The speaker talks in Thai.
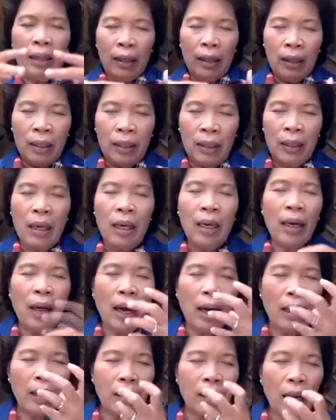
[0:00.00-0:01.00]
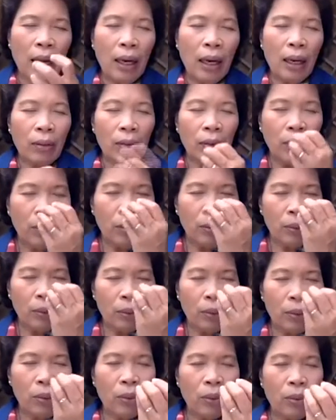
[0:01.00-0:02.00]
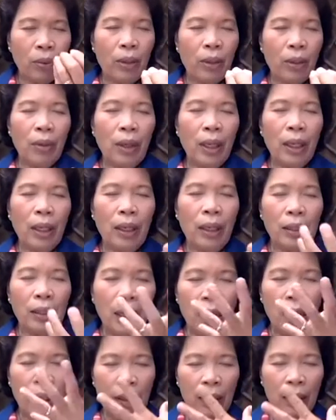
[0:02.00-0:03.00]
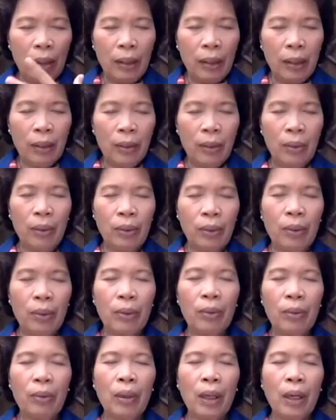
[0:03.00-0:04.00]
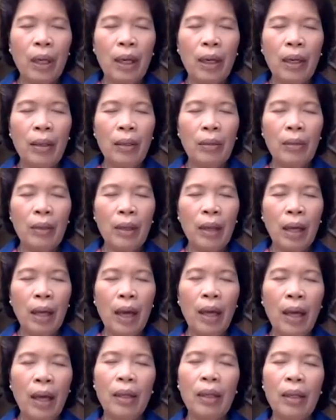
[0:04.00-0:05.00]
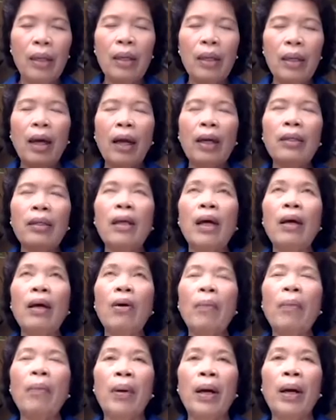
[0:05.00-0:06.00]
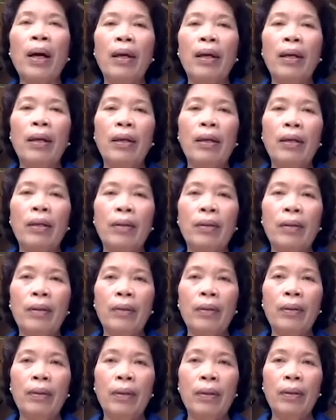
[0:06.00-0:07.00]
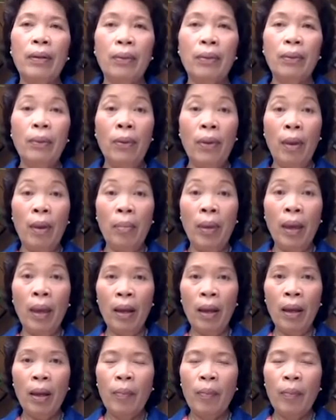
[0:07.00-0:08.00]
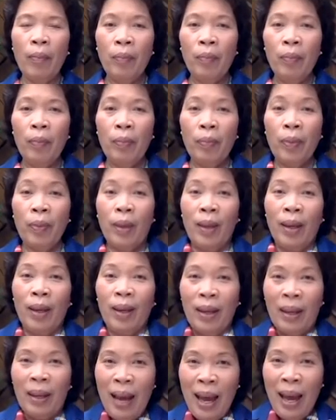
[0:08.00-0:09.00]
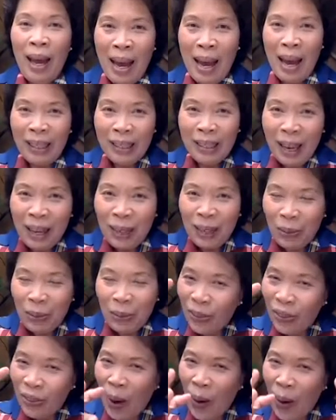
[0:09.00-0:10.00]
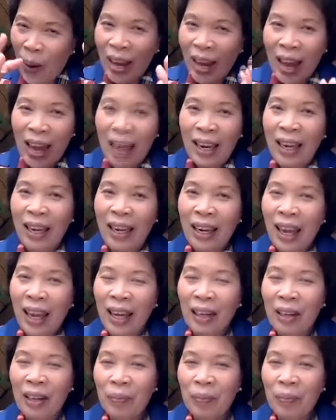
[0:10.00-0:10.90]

ลึกๆ ยิ่งหายใจแล้วต้องรู้ตัวด้วย หายใจลึกๆ รู้ตัว กลั้นแล้วหายใจออกไปคุณเห็นไหมแค่หายใจถูกต้องแค่นั้นนะ